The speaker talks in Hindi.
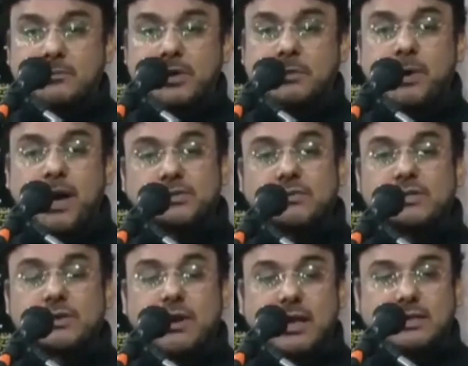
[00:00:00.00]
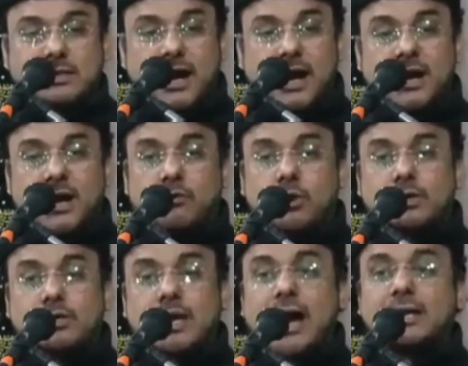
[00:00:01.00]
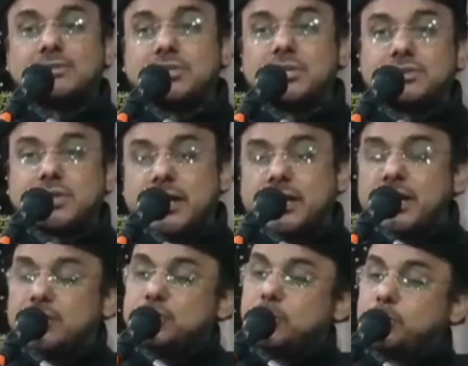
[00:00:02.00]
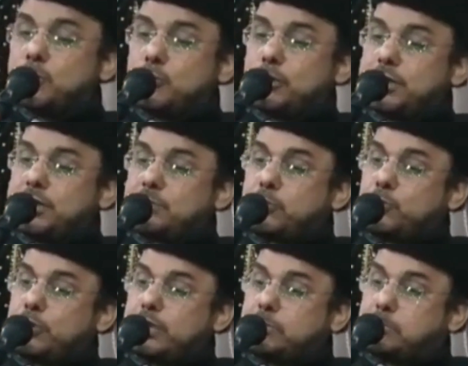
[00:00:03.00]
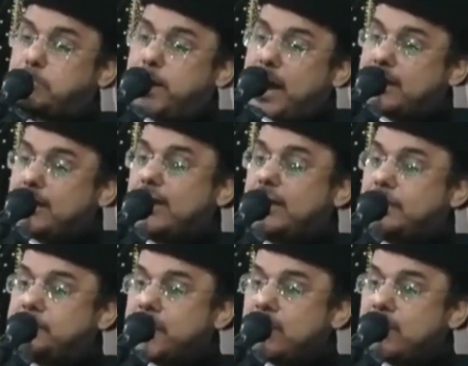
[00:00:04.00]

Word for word: फिर पांचवा सवाल किया वो क्या चीज है जो पूरी की पूरी पर है